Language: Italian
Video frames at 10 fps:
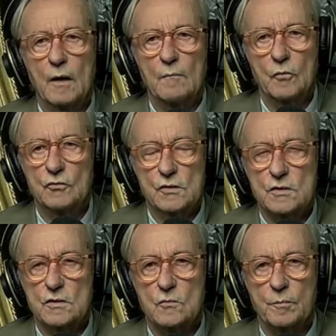ma, molti
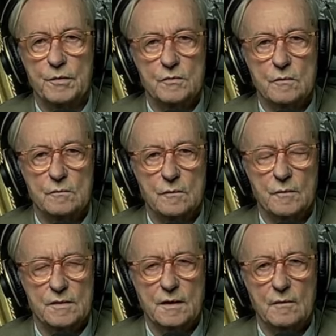si stupiscono di
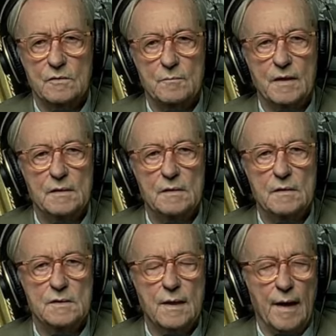questa cosa, ma il
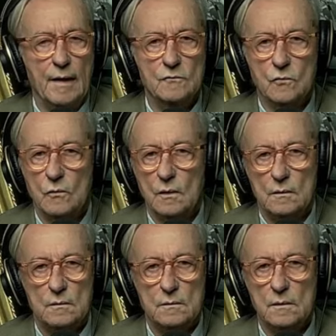Senato,
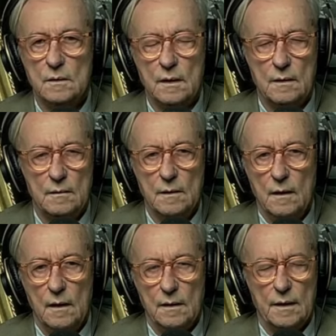anche la,
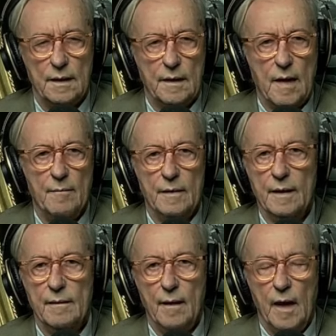anche la
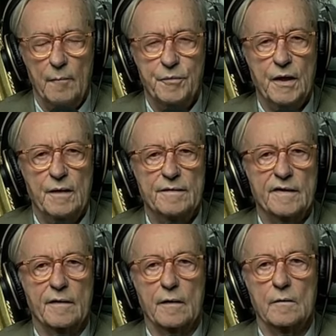Camera, è piena di
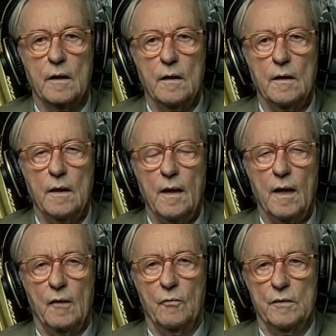cretini
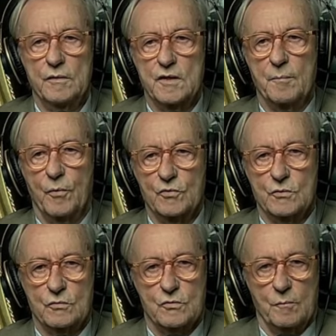e quindi c'è
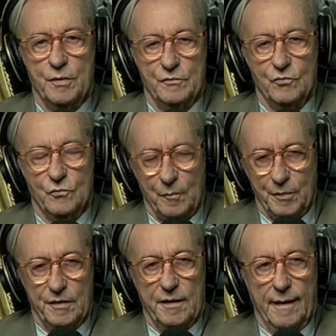posto soprattutto
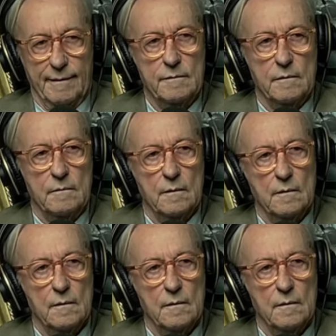per i cani